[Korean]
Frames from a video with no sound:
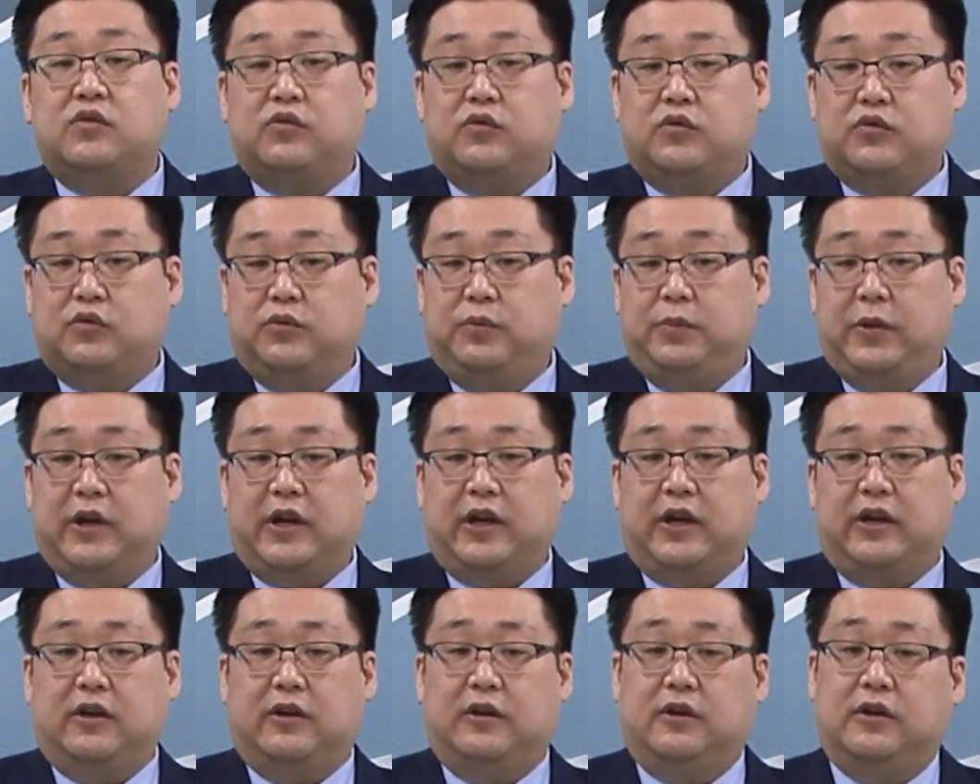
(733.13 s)

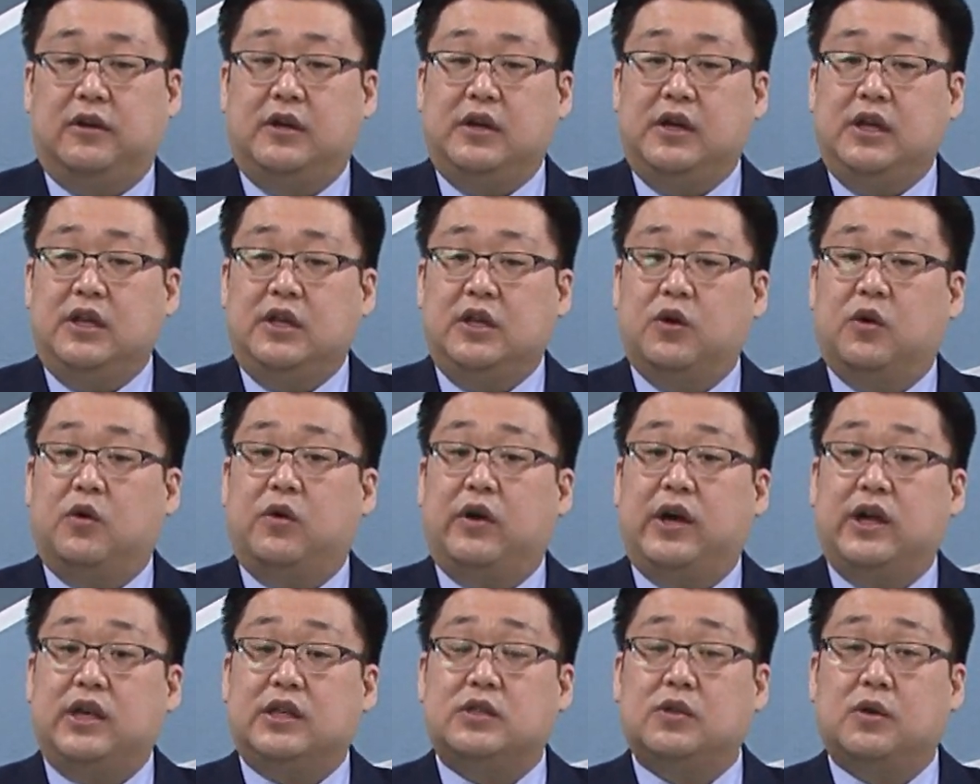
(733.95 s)
구별하여
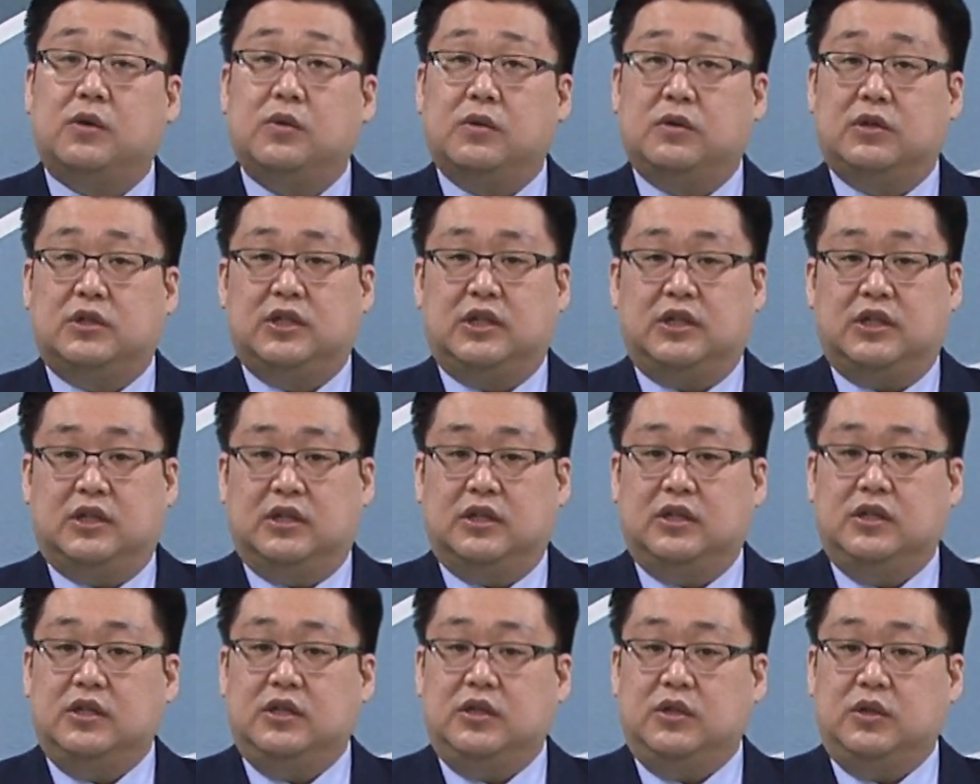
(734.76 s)
여호와의
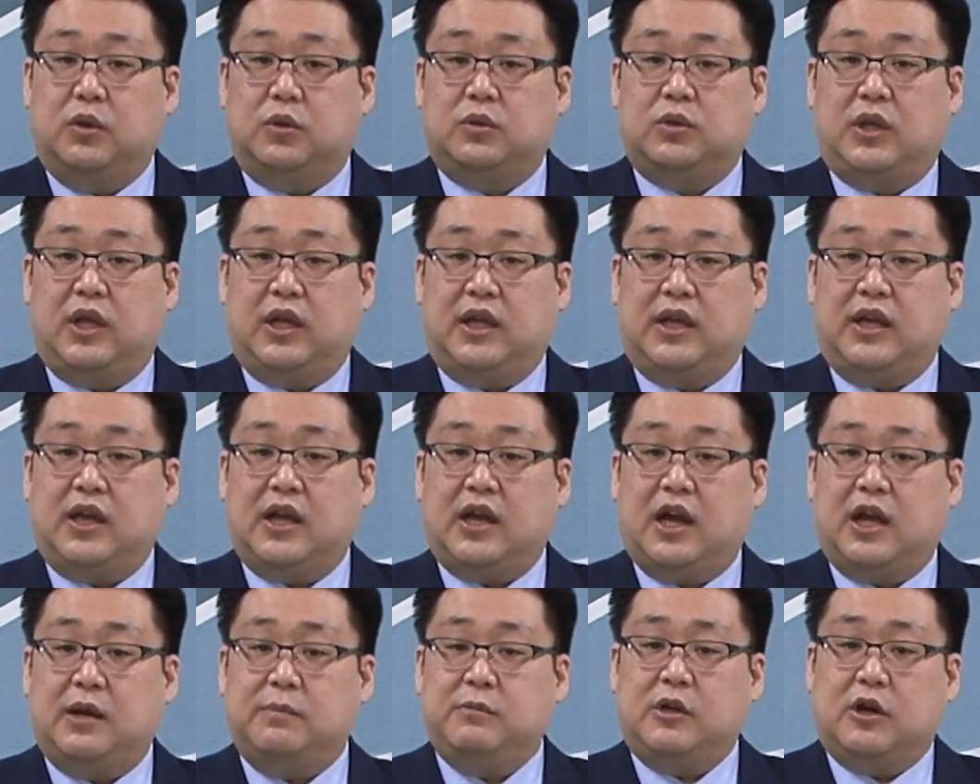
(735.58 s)
성호를 욕되게
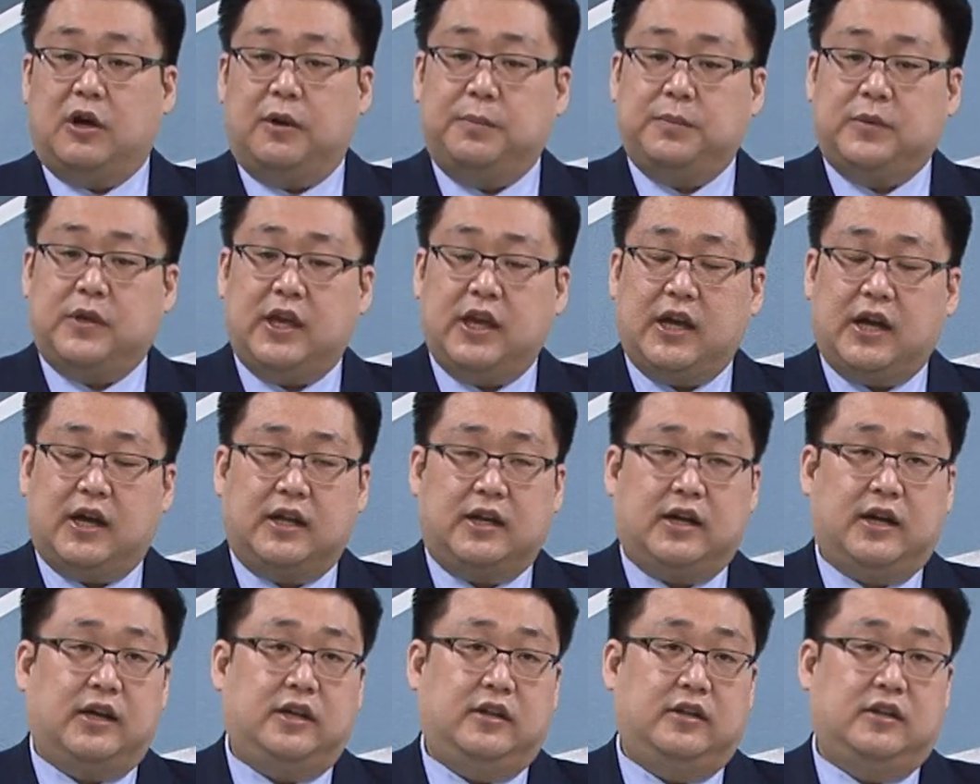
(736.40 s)
함이 없게
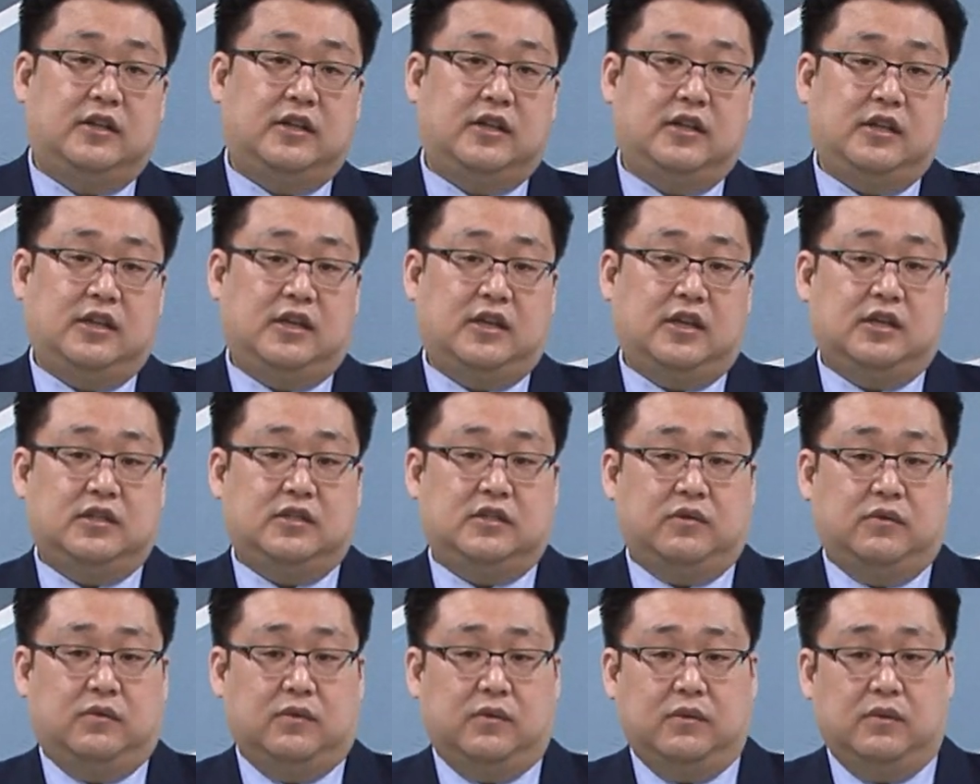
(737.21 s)
하라 이렇게
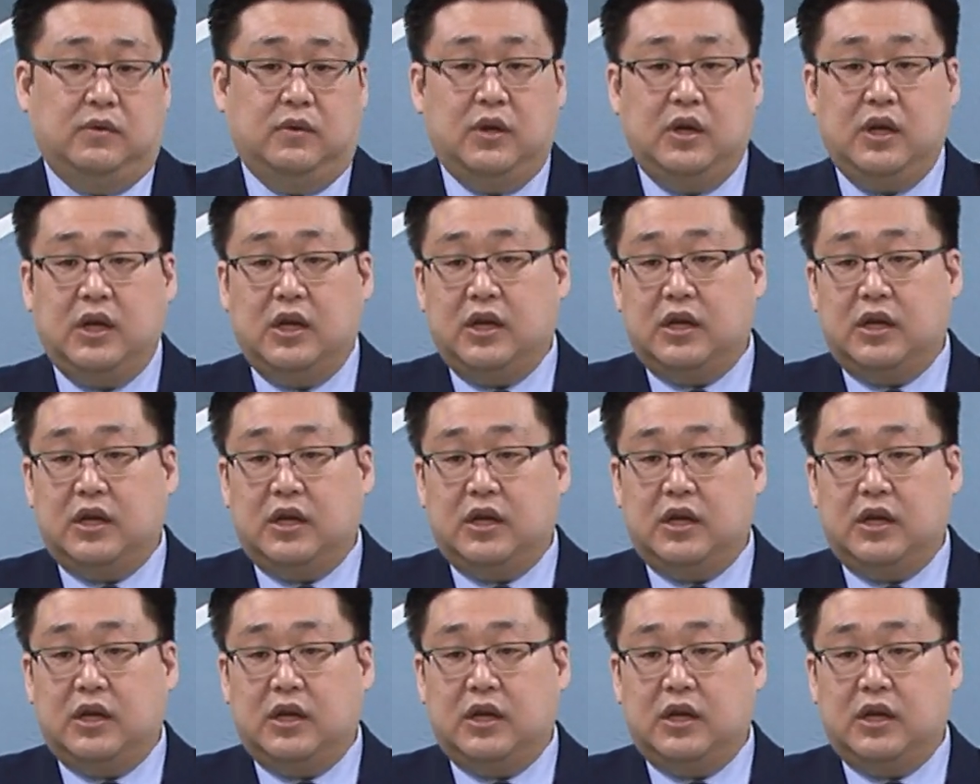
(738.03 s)
얘기하시고